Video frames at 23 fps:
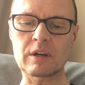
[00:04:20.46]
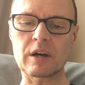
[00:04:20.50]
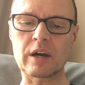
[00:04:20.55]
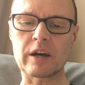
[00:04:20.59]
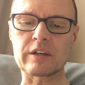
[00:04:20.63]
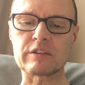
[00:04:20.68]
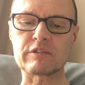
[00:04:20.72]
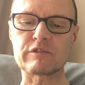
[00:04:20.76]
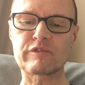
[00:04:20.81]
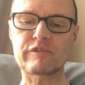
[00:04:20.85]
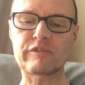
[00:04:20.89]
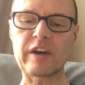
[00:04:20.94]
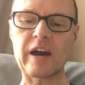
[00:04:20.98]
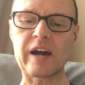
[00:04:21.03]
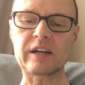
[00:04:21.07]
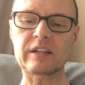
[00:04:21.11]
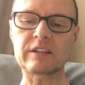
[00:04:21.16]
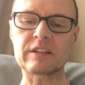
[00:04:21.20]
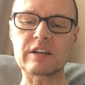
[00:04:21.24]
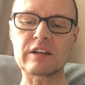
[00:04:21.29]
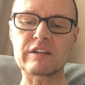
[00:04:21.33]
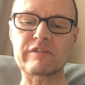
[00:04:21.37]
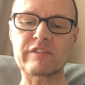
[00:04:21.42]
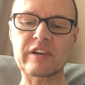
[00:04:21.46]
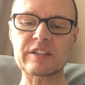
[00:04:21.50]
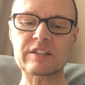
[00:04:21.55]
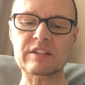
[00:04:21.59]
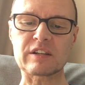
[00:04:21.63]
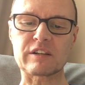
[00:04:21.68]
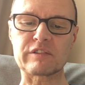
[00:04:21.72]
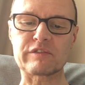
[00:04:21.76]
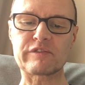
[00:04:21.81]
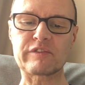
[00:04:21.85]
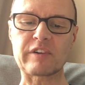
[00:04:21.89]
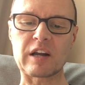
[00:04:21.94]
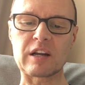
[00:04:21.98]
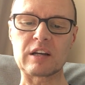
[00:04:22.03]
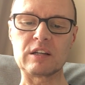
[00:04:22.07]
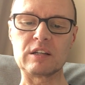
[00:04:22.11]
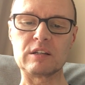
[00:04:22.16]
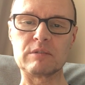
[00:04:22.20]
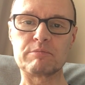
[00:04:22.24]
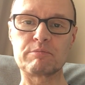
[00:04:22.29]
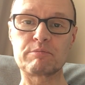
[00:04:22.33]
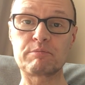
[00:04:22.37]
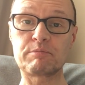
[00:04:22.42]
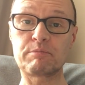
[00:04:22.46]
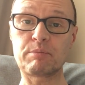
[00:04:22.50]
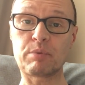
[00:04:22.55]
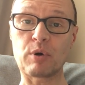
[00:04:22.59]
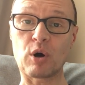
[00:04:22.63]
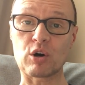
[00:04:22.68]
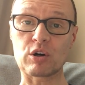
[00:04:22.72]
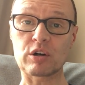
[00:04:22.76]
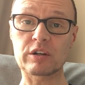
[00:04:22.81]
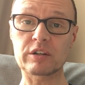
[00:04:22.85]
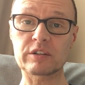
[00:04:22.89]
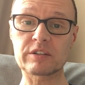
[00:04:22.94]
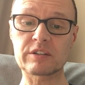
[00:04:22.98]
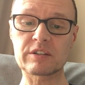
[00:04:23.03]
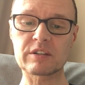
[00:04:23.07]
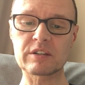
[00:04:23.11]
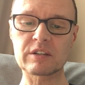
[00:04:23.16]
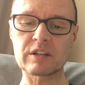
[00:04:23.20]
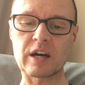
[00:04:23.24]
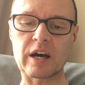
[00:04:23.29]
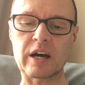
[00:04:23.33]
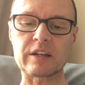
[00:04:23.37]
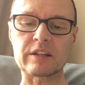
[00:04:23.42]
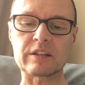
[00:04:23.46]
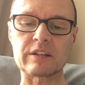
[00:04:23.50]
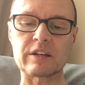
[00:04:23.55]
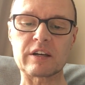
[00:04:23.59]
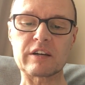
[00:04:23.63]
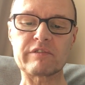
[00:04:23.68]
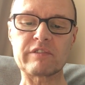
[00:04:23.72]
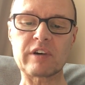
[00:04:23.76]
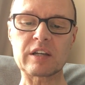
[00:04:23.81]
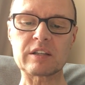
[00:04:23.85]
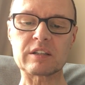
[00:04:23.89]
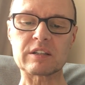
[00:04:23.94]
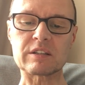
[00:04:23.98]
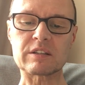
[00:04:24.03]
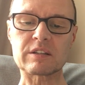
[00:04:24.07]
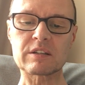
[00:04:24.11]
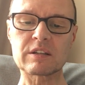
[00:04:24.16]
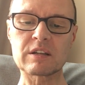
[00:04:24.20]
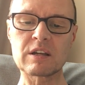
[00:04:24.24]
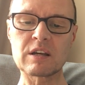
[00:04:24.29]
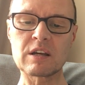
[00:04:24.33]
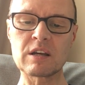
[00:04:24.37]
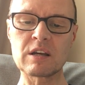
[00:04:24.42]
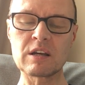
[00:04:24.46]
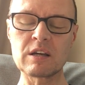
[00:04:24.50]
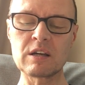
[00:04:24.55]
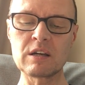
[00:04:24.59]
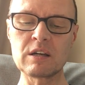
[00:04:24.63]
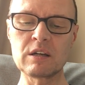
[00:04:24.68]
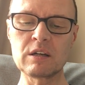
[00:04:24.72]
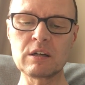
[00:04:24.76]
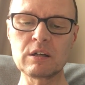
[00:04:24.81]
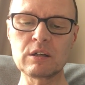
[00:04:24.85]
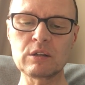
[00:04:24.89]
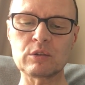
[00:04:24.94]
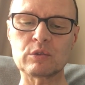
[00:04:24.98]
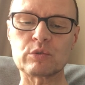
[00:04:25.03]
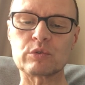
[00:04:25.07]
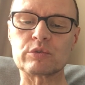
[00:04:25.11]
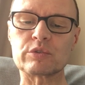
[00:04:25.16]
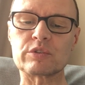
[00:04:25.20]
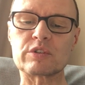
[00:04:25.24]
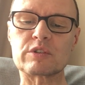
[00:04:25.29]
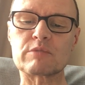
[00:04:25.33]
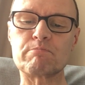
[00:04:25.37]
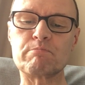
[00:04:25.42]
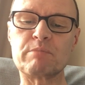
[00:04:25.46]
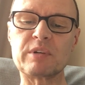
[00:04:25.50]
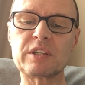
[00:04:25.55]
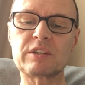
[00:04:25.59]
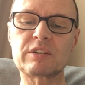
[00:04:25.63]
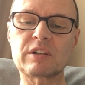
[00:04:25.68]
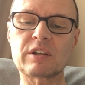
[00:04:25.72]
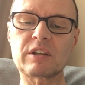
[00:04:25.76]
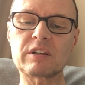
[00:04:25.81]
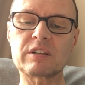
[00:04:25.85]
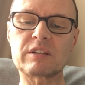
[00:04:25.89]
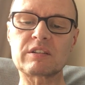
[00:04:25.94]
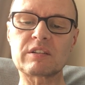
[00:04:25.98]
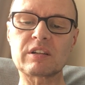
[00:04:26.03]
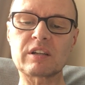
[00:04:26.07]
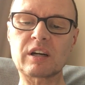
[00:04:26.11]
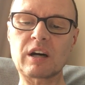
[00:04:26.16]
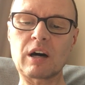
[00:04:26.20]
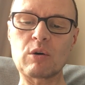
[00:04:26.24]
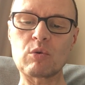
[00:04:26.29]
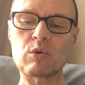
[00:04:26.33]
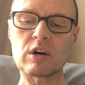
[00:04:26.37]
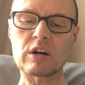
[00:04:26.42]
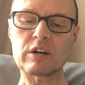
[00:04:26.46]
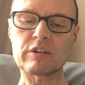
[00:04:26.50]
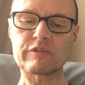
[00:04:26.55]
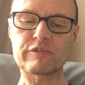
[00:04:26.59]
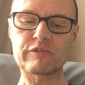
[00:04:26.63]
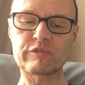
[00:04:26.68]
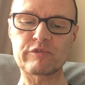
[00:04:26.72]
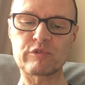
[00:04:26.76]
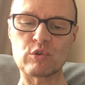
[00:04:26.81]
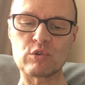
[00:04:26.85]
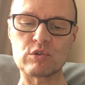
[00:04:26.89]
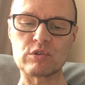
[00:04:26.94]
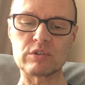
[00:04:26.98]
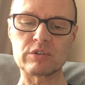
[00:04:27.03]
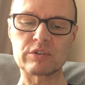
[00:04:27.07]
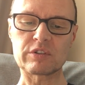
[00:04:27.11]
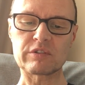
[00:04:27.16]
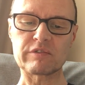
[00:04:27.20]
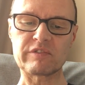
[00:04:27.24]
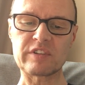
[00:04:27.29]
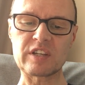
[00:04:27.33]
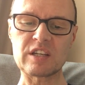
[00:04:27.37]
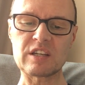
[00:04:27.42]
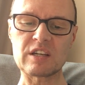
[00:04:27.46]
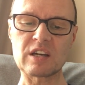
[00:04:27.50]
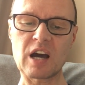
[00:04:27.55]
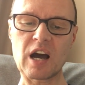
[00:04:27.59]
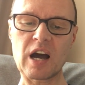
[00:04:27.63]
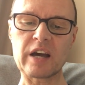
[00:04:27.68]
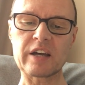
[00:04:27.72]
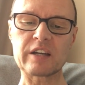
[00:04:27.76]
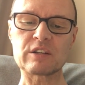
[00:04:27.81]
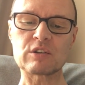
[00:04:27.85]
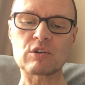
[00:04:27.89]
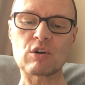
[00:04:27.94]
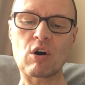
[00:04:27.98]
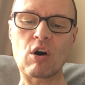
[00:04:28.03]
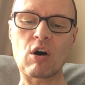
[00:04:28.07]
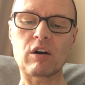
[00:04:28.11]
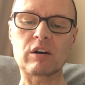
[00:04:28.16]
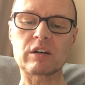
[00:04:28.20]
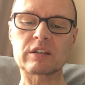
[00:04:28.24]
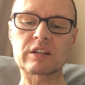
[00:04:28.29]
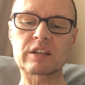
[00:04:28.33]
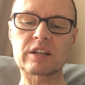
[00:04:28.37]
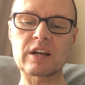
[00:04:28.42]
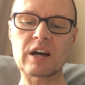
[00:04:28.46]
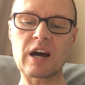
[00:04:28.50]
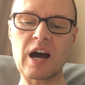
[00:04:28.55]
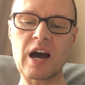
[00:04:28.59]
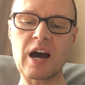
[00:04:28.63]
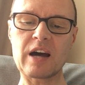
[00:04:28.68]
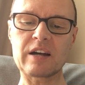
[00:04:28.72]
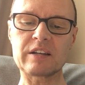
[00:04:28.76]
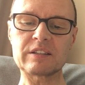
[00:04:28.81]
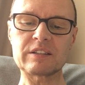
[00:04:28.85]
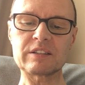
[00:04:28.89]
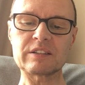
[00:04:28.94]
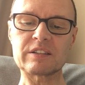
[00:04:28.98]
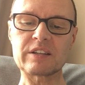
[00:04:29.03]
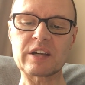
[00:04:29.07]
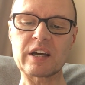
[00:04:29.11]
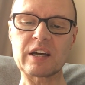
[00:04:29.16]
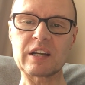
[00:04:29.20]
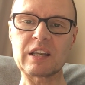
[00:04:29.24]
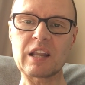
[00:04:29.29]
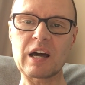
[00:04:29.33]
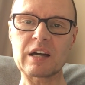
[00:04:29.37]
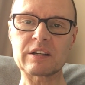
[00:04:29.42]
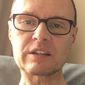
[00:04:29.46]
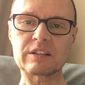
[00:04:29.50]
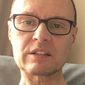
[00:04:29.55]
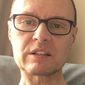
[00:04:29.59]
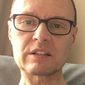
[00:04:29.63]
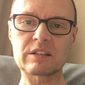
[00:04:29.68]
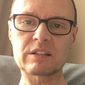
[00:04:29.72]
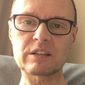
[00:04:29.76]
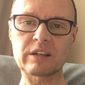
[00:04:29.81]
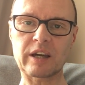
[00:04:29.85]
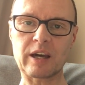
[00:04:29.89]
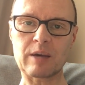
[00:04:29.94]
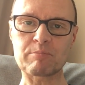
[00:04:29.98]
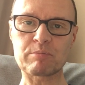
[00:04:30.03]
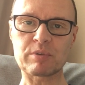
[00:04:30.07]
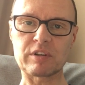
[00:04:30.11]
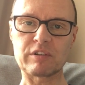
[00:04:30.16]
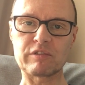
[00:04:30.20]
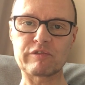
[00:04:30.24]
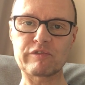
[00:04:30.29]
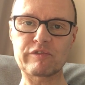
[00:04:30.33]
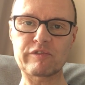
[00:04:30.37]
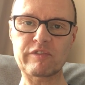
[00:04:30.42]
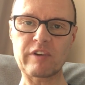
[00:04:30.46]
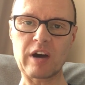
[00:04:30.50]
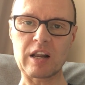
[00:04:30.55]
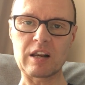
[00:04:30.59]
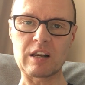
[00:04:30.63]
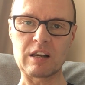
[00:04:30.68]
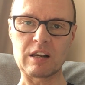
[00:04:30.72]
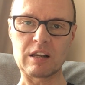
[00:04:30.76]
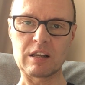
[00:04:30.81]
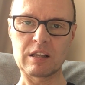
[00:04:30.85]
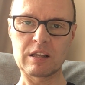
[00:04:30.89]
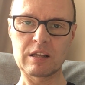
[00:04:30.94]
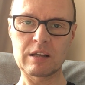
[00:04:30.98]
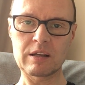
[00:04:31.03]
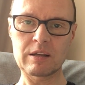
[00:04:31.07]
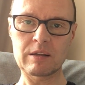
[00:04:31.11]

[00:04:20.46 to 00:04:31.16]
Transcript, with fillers: Ein ferner Wasserfall pocht an der Wand, und bittre Trauer füllt wie ein Orkan der langen Treppen Fall.